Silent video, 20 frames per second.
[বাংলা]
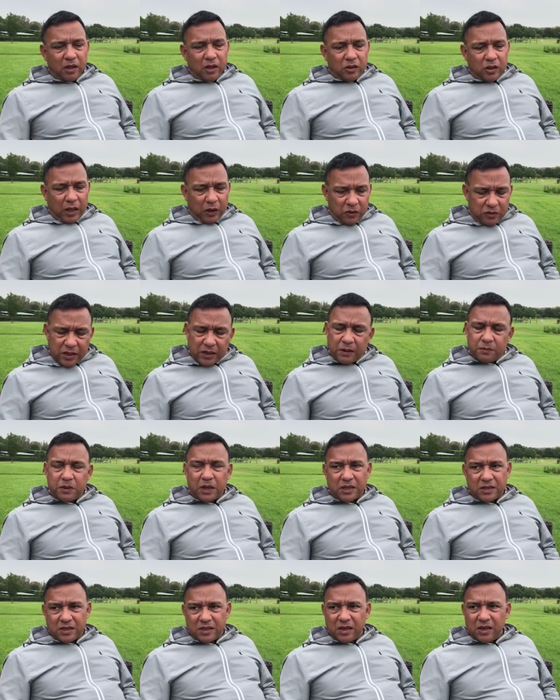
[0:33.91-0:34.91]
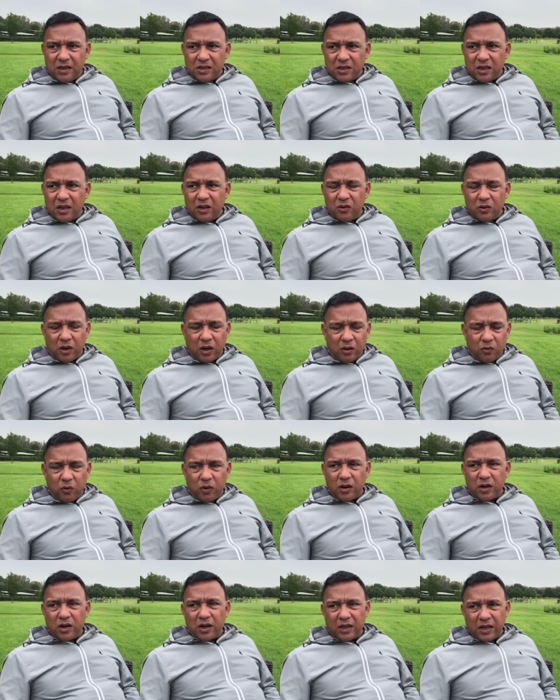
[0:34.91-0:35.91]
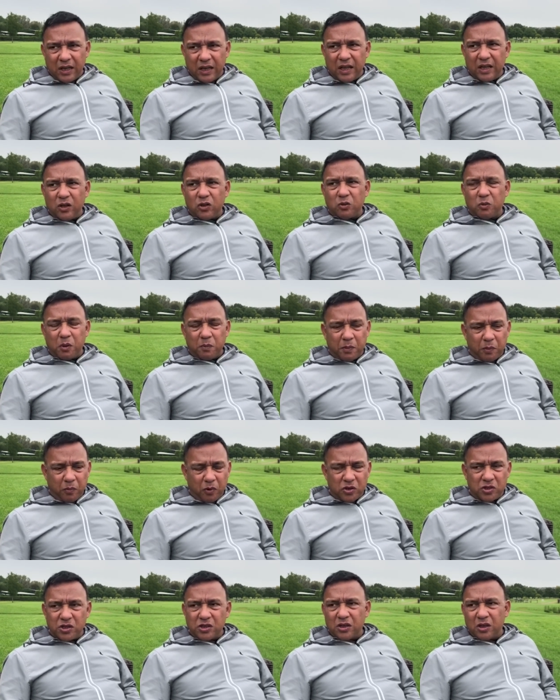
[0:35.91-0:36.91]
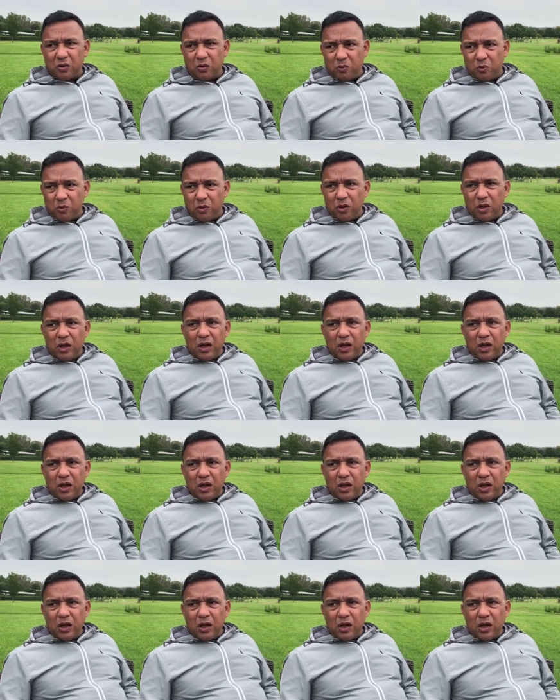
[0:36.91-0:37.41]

তো এখন সাকিব যাচ্ছে না ইনশাল্লাহ থার্ড ওয়ানটা খেলেই হয়তো আমরা পরে চিন্তা করবো